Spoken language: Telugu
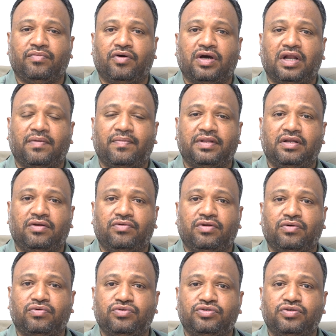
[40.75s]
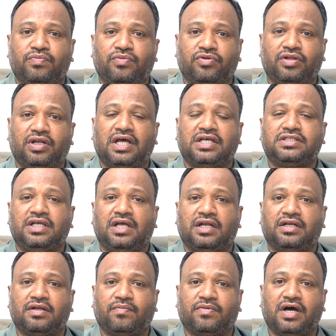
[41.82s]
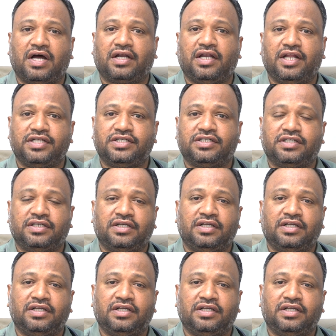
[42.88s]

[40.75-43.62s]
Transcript: మొహాల మధ్యలో ఉన్న గుజ్జు మృదులాస్తే అంటాం కాట్లేజ్